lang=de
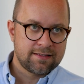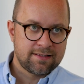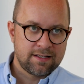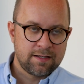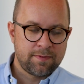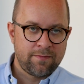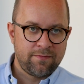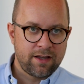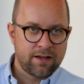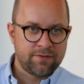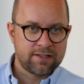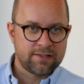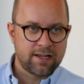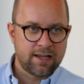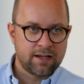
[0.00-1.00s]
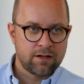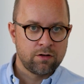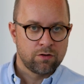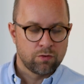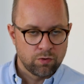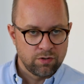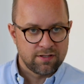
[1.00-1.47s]
es tatsächlich beim
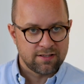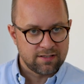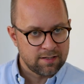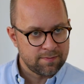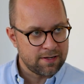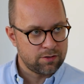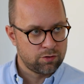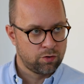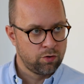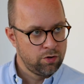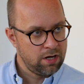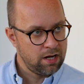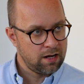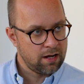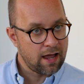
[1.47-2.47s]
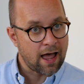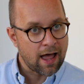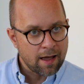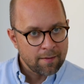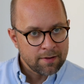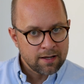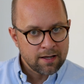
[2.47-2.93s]
Werkvertrag grundsätzlich mal zu kündigen,
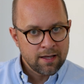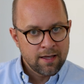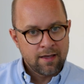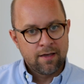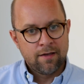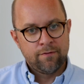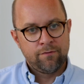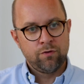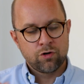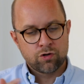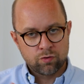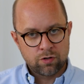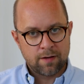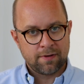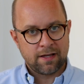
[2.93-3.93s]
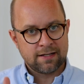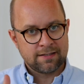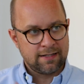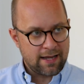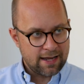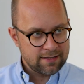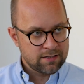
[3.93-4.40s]
aber für schon
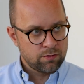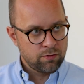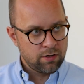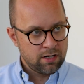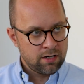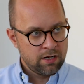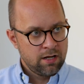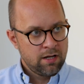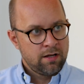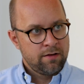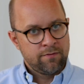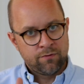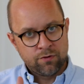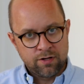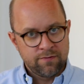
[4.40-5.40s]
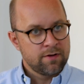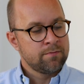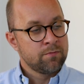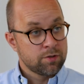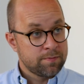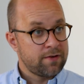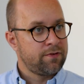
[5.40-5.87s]
erbrachte Leistungen, für die
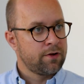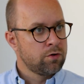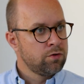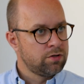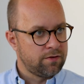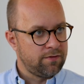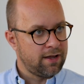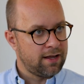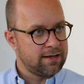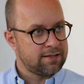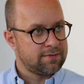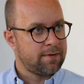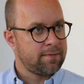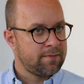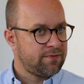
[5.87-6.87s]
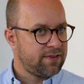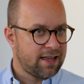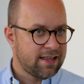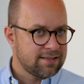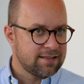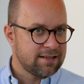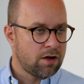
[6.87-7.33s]
muss man vergütet werden. Es war beim
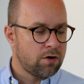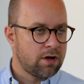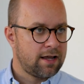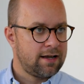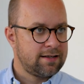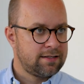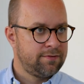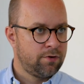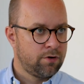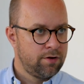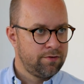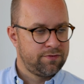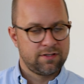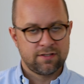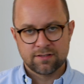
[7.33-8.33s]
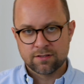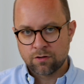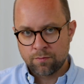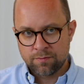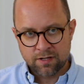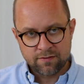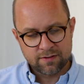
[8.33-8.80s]
Fernsehen auch relativ häufig, es
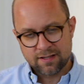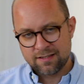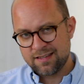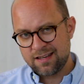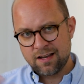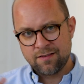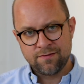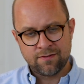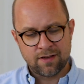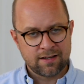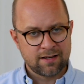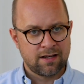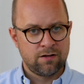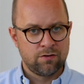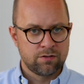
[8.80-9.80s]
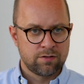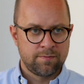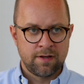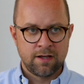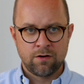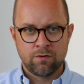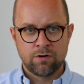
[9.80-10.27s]
kommt der Sender hat keine
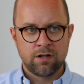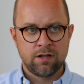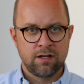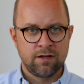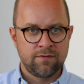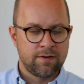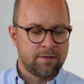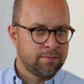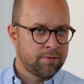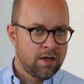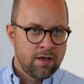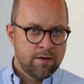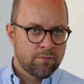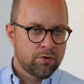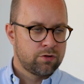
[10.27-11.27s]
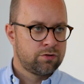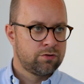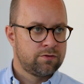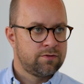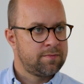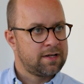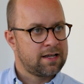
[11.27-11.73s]
Lust mehr oder irgendwie
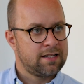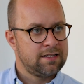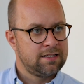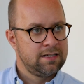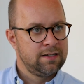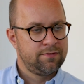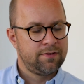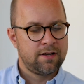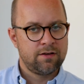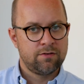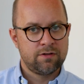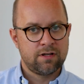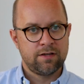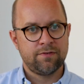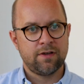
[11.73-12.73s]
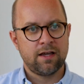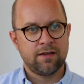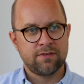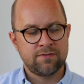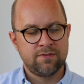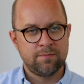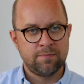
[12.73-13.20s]
Produktionsfirma kann nicht liefern und dann die
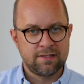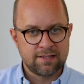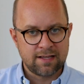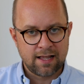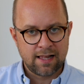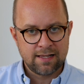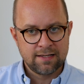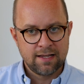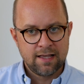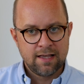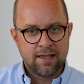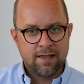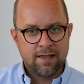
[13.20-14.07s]
Frage, was wird bezahlt.